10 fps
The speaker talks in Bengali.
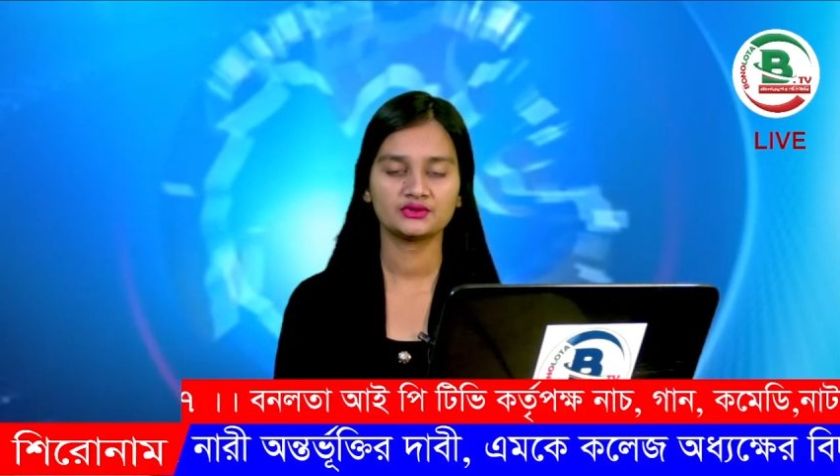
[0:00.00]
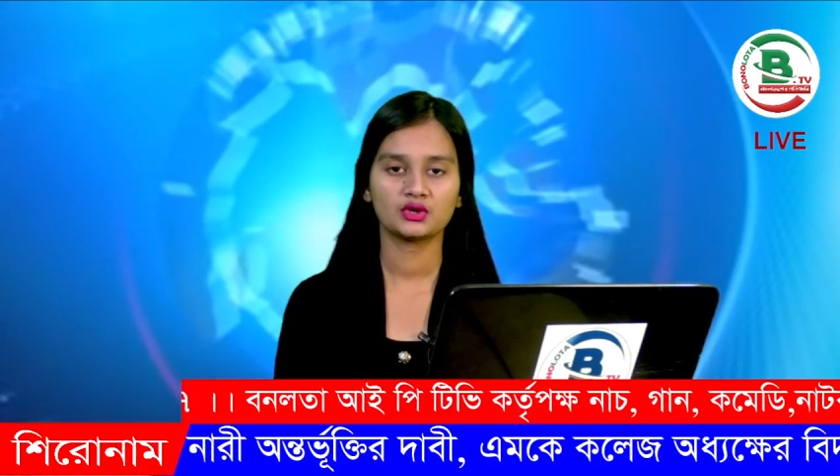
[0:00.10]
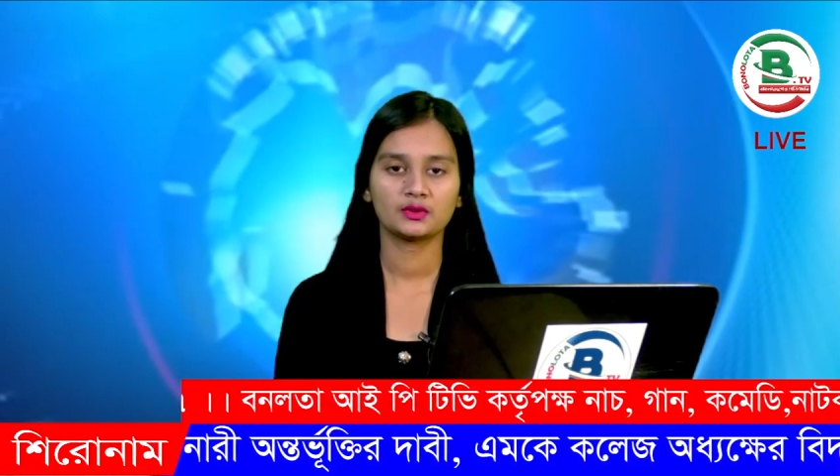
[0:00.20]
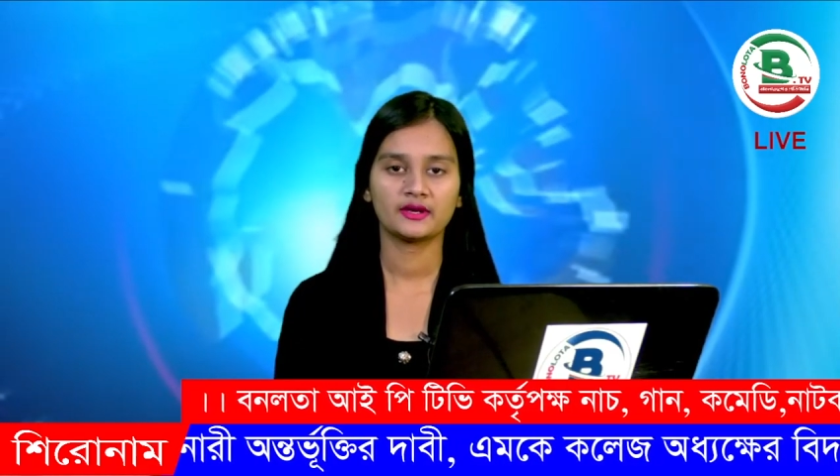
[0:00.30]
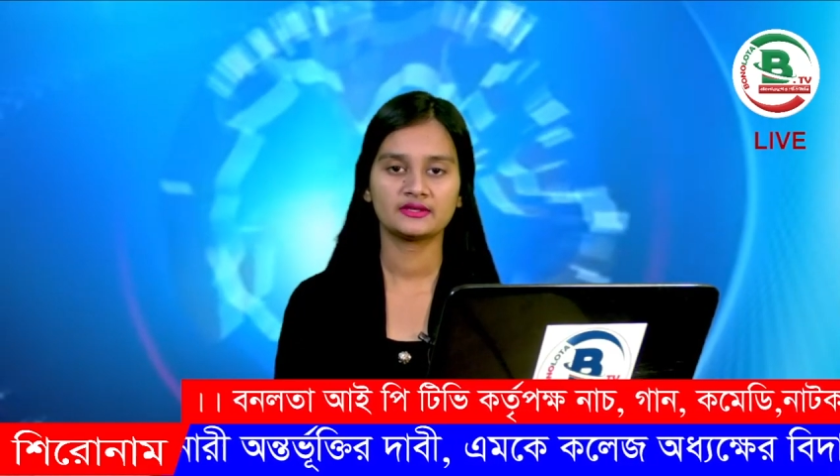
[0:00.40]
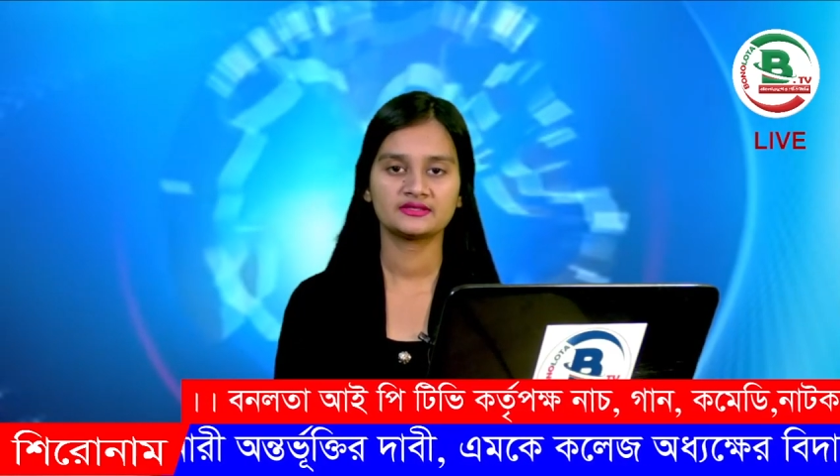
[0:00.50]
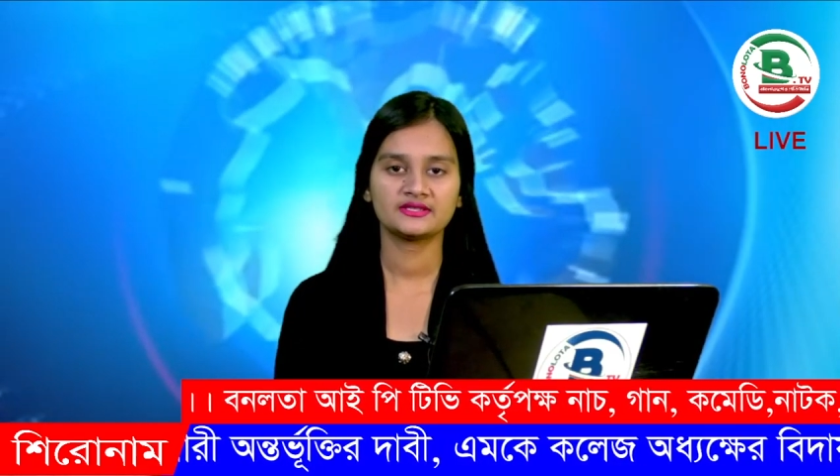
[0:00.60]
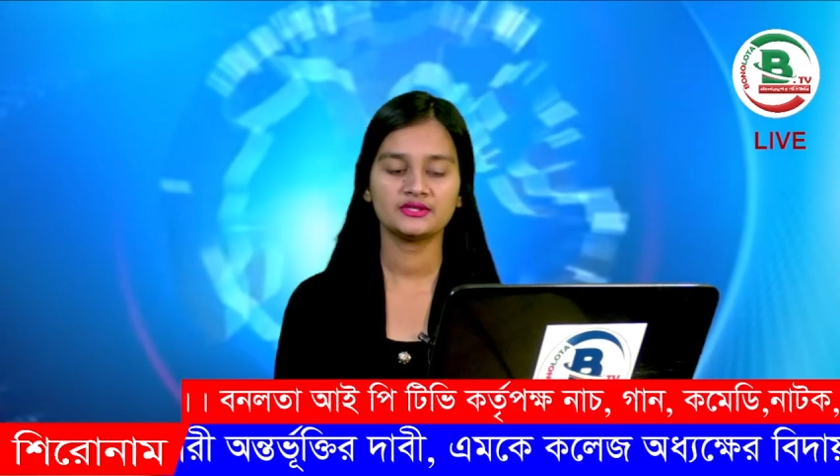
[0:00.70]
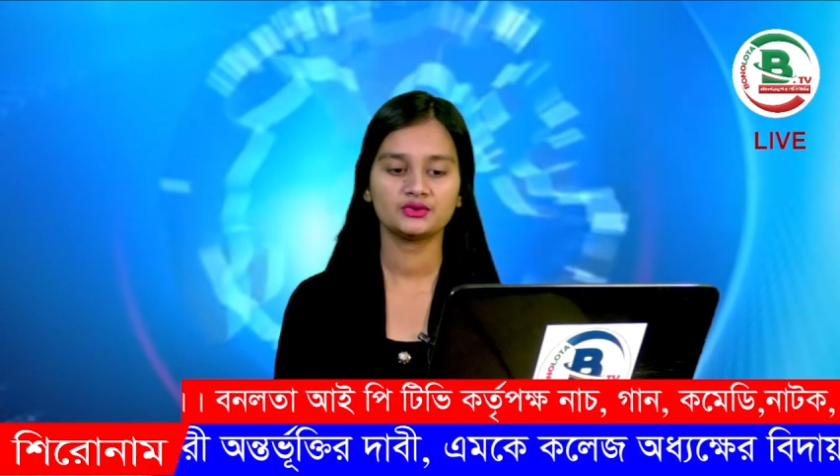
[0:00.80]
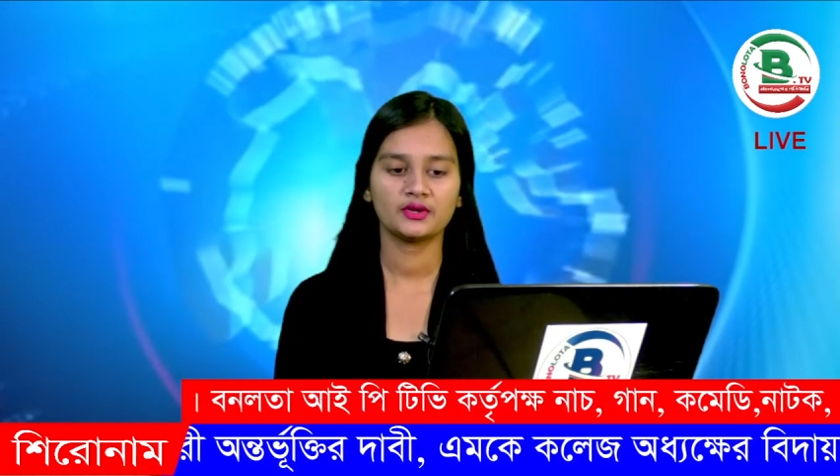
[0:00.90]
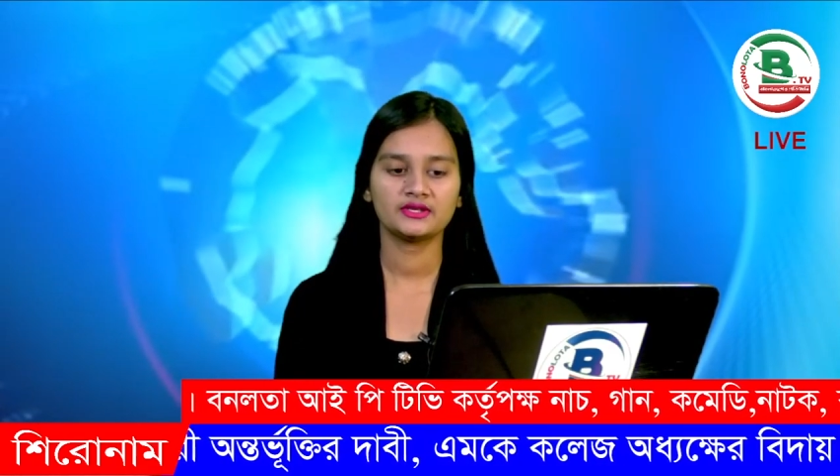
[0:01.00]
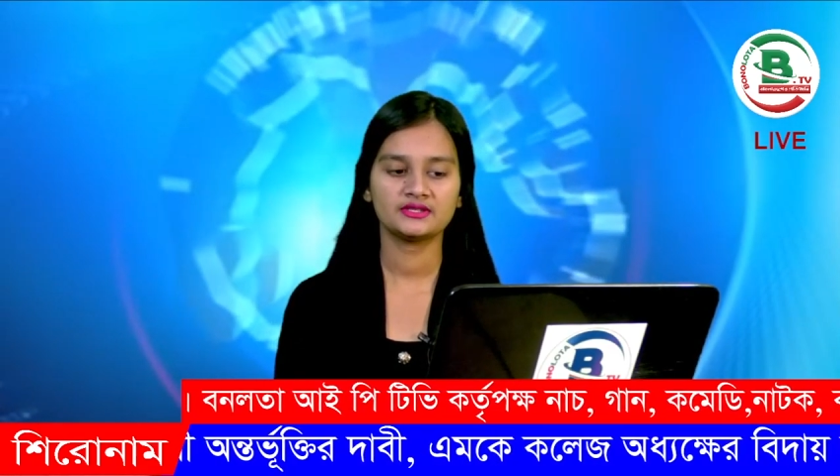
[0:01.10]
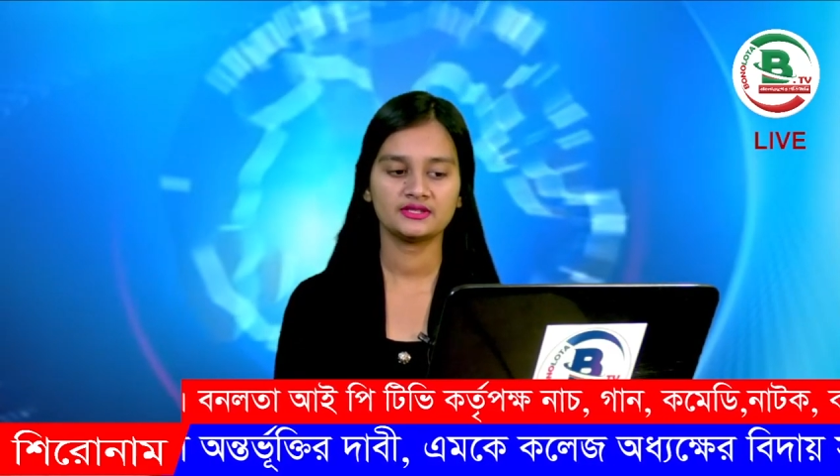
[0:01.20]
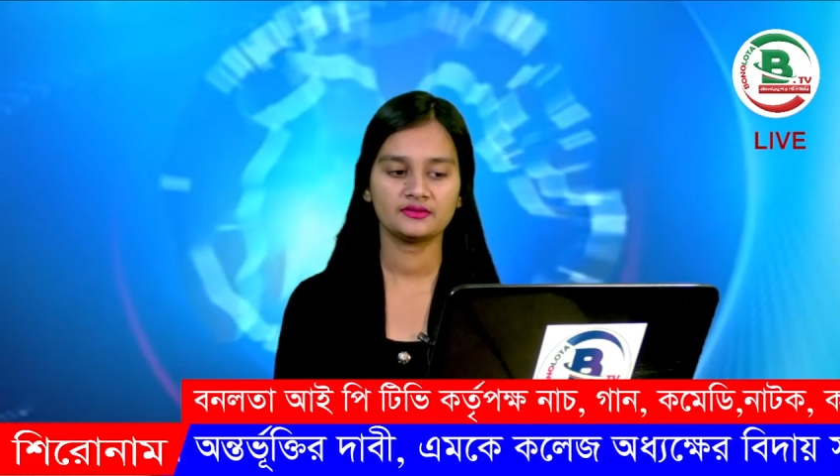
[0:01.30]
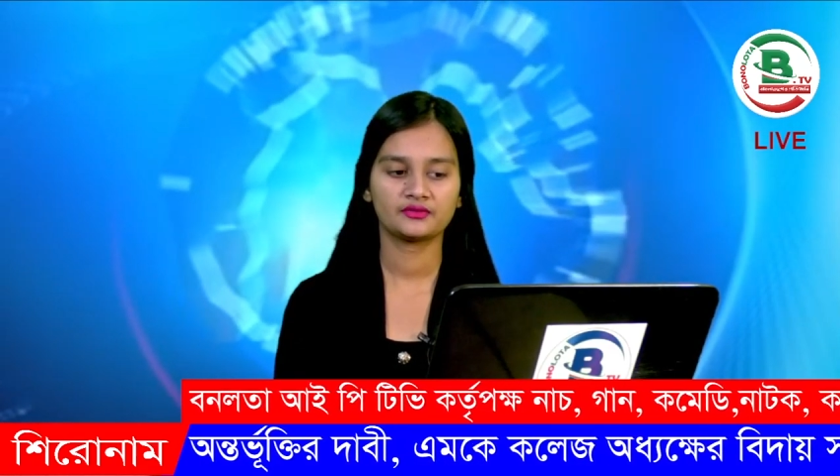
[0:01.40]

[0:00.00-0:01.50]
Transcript: চলমান টি টোয়েন্টি